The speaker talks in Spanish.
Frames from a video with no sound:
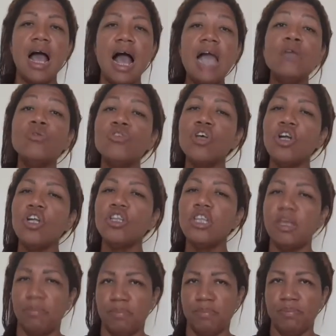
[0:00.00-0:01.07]
Hay un solo
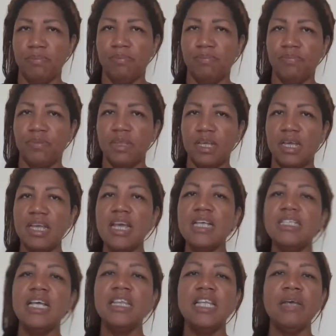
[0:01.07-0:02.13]
tip y
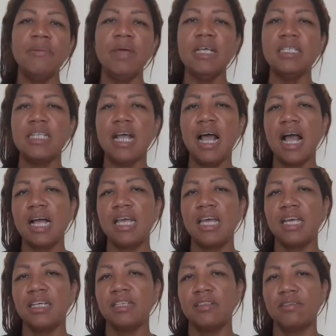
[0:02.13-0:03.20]
ese tip está
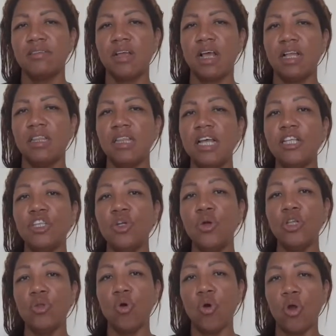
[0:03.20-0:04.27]
aquí, dentro de
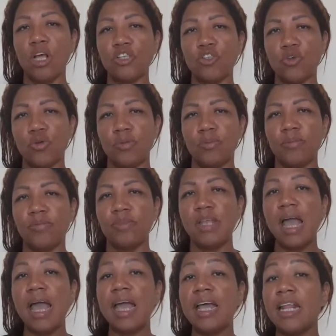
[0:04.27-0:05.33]
tu corazón.
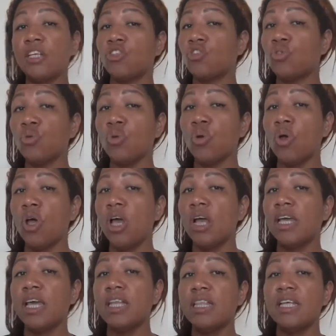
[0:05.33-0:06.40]
Eres tú
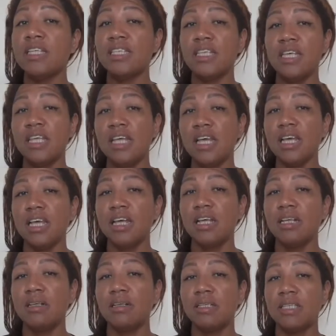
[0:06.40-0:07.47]
quien decide
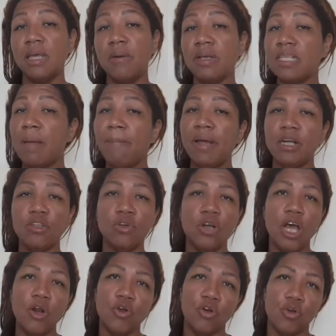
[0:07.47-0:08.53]
si vas a
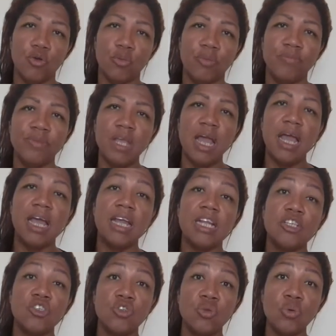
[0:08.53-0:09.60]
perdonar o no.
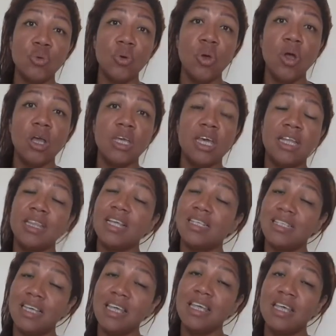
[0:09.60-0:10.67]
Eres tú quien
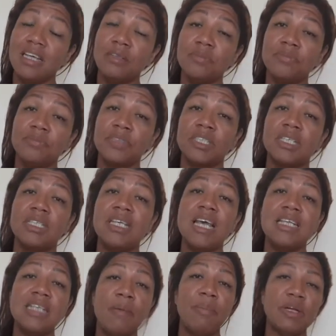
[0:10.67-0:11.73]
decide si
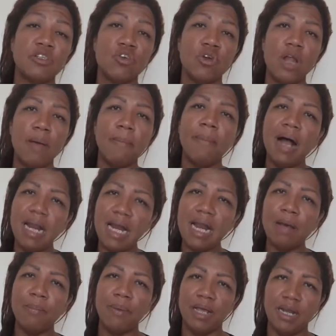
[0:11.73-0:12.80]
esa persona vale
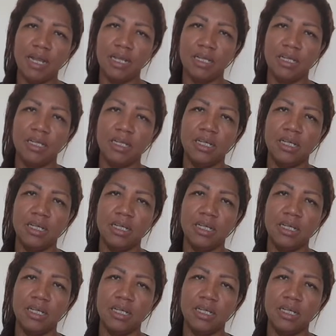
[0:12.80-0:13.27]
la pena